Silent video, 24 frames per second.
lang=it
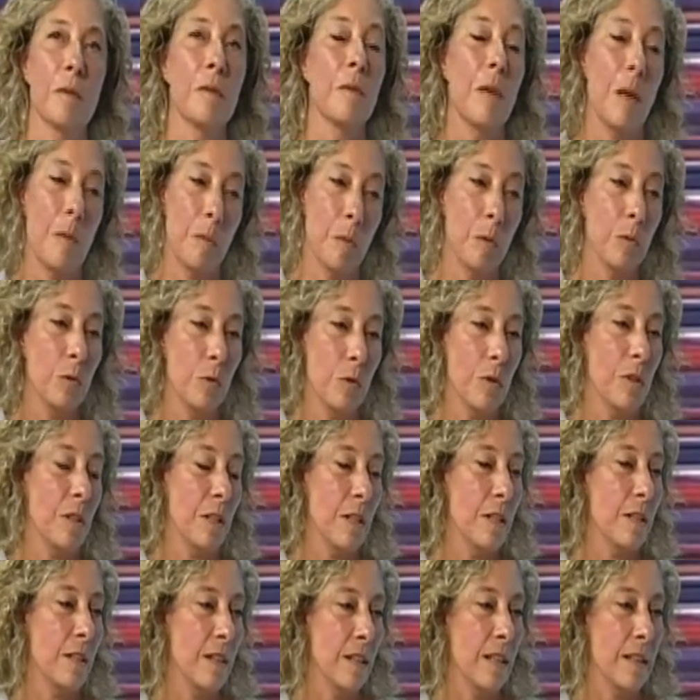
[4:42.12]
appunto
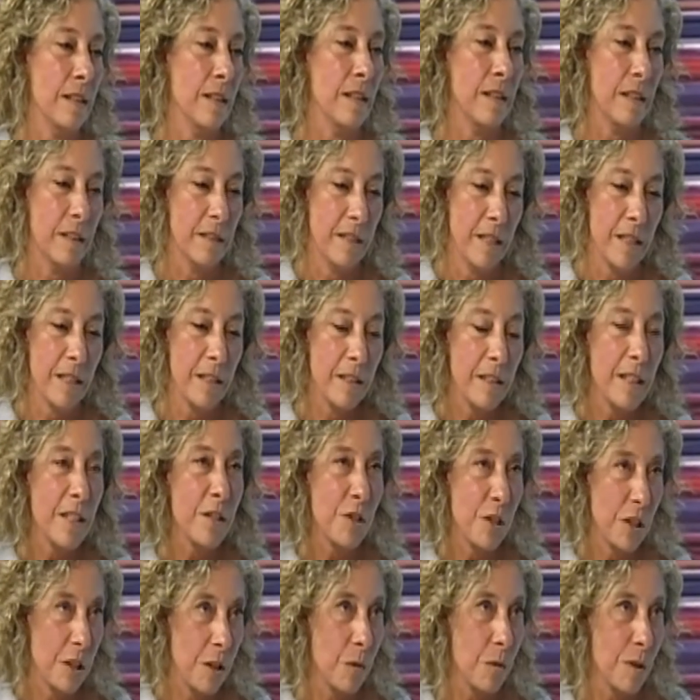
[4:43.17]
la,
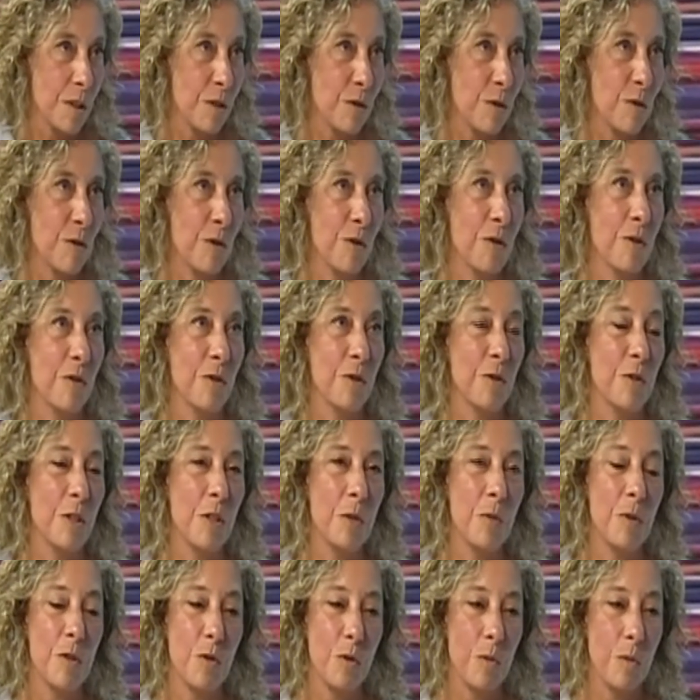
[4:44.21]
direttrice di questo,
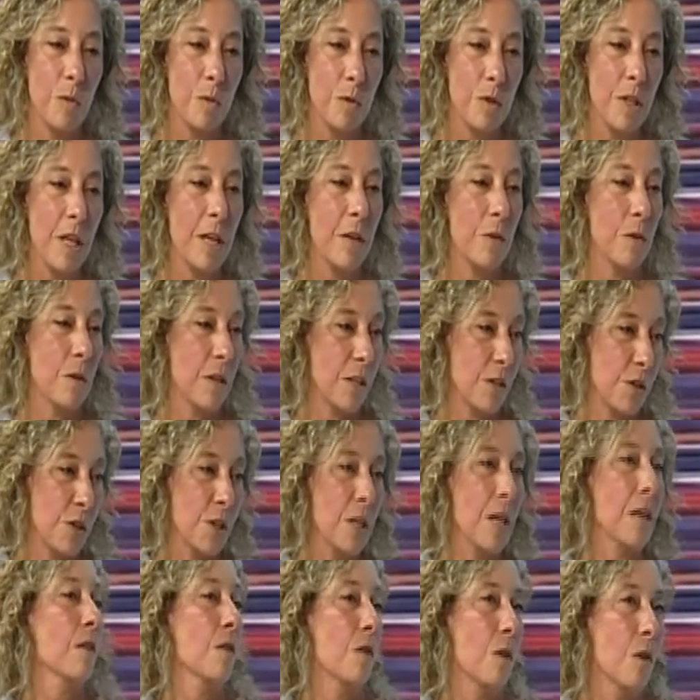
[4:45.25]
di questo, museo che
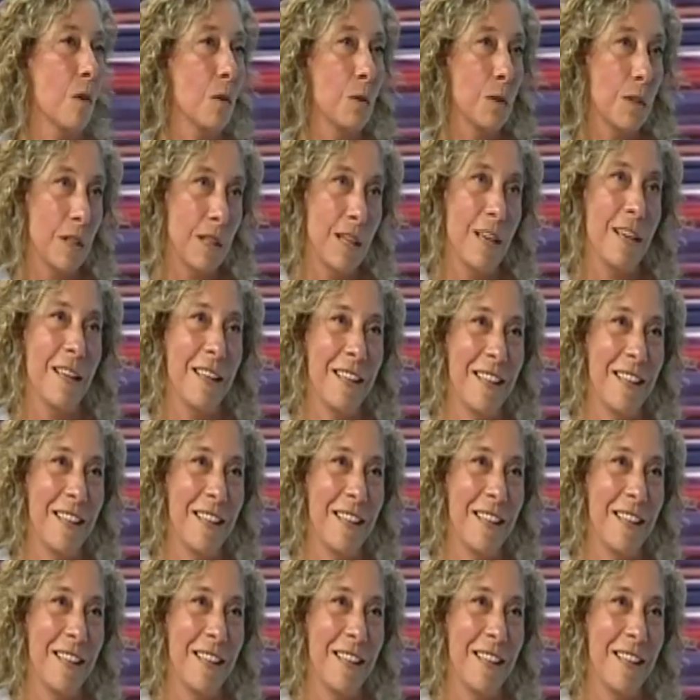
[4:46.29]
ci racconta